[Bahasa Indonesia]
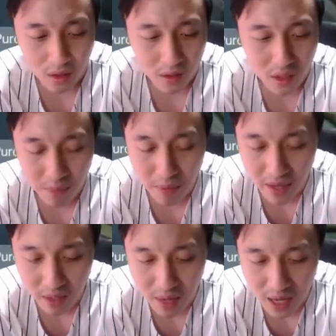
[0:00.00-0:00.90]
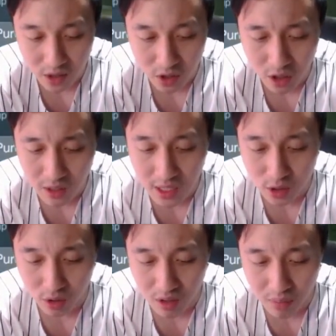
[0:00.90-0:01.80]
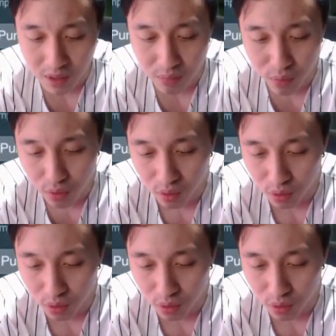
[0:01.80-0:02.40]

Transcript: Tanpa banyak bacot langsung kita beli bulu